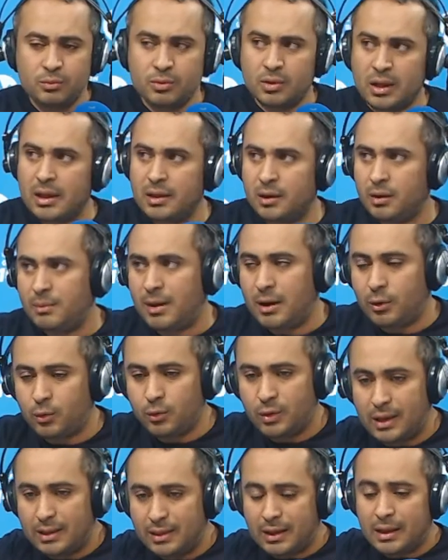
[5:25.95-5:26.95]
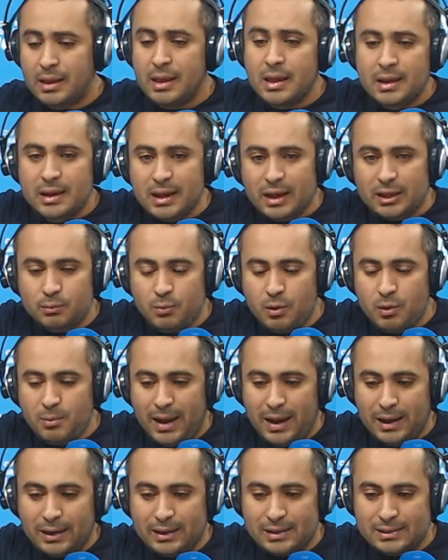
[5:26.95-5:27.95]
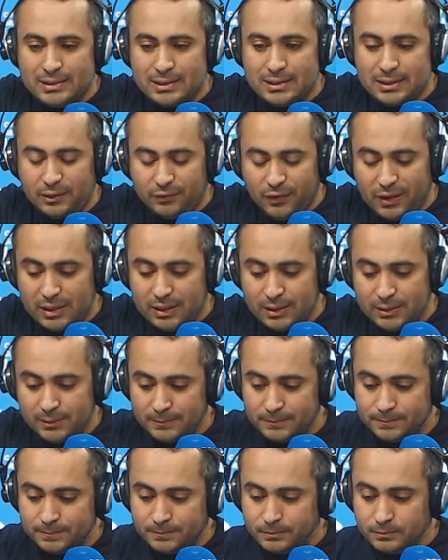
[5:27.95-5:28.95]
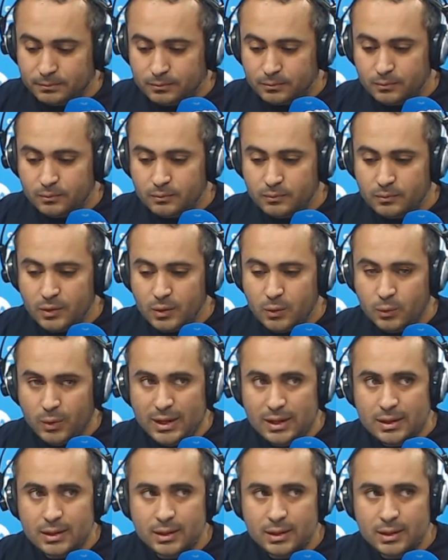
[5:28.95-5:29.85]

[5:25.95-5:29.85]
غير المعقول هذا نختموا معاك يا سيدي تفضل امين وي